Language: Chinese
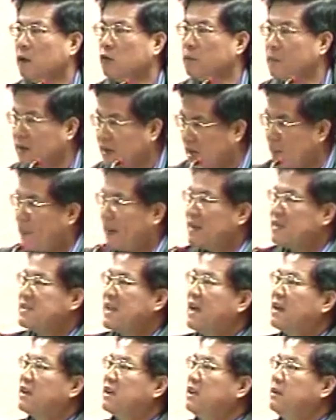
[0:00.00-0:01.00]
我们可以排
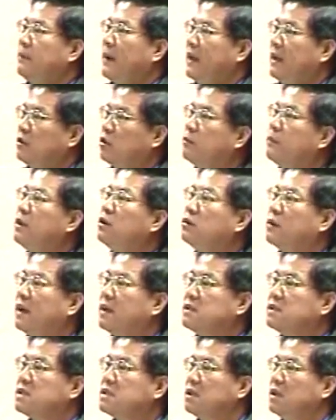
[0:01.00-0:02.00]
下个礼拜也都没有
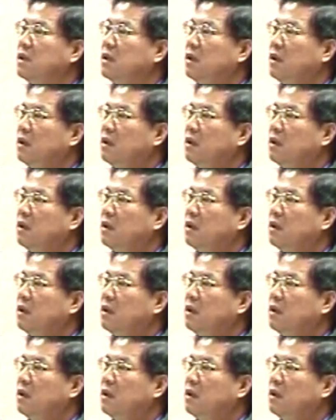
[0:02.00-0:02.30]
关系。